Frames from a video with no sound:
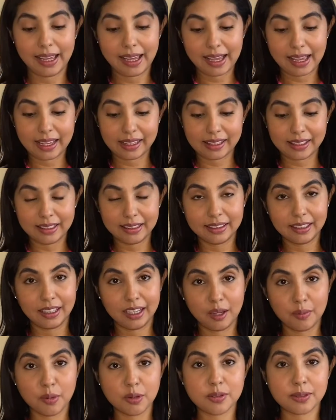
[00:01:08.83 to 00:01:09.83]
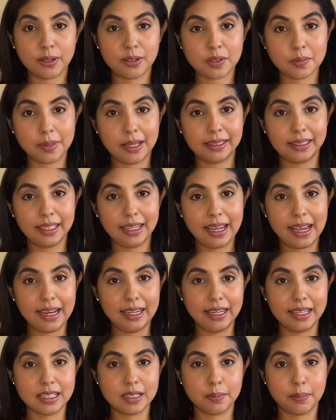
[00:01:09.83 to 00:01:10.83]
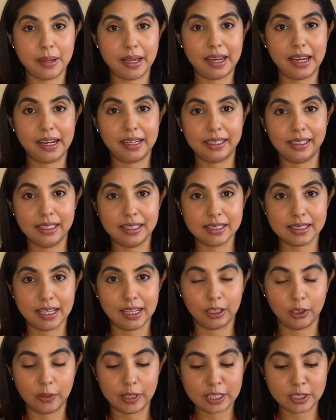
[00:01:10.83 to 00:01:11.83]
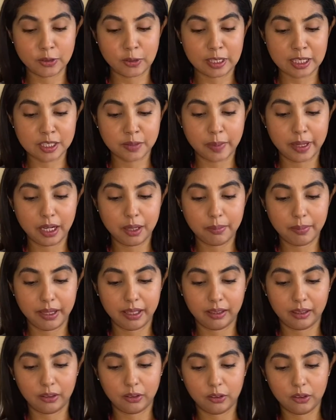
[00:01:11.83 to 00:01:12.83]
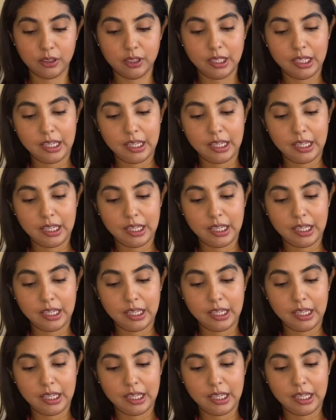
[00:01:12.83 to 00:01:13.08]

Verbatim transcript: Aquí tenemos los materiales para realizar nuestro experimento.